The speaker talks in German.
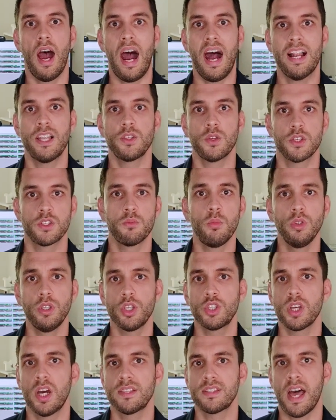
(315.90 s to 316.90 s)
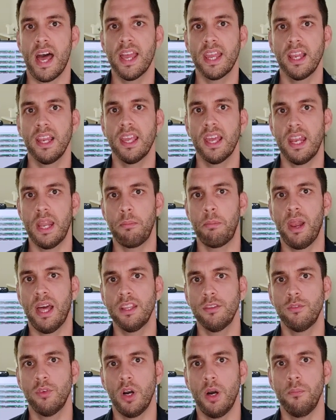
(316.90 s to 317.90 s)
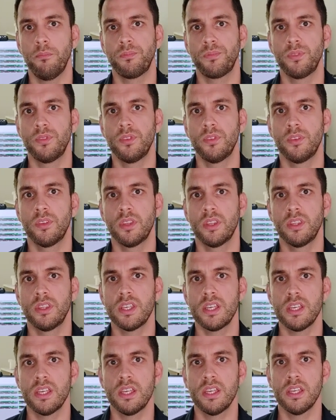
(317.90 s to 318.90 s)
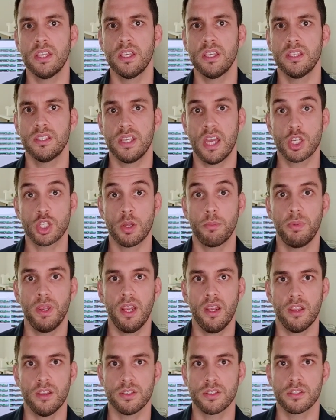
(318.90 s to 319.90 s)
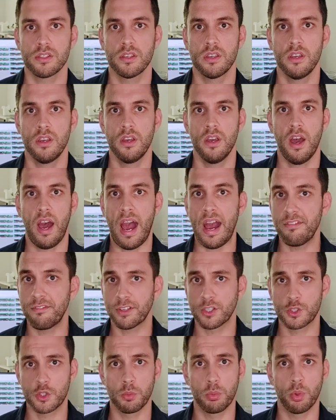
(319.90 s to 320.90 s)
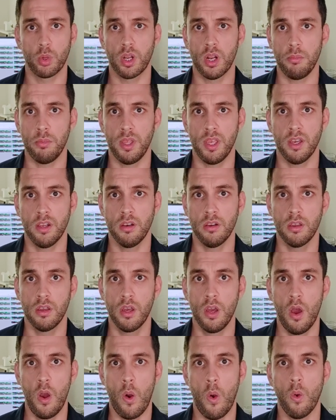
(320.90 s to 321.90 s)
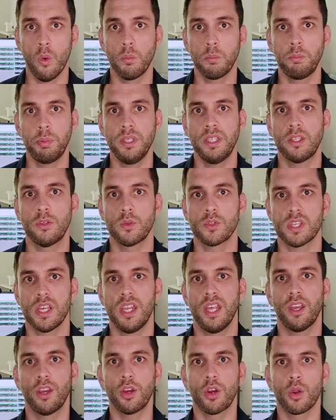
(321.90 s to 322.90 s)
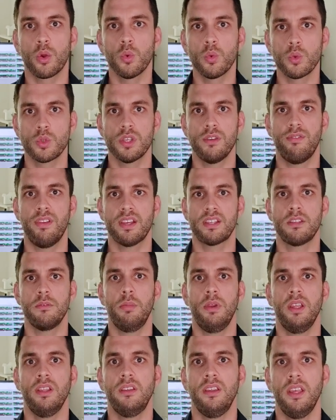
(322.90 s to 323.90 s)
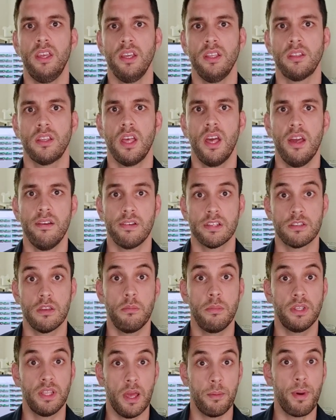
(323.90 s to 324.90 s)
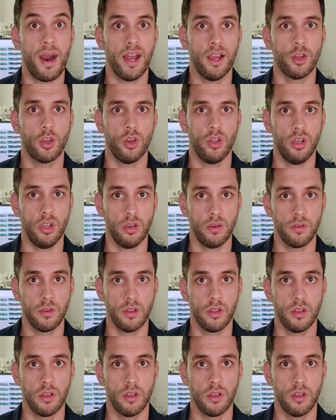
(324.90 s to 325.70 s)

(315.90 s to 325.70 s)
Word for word: Also ist Multicharts eigentlich eine Plattform, die sehr stabil ist, einfach zu programmieren und bietet uns eine große Flexibilität, was wir mit der machen können.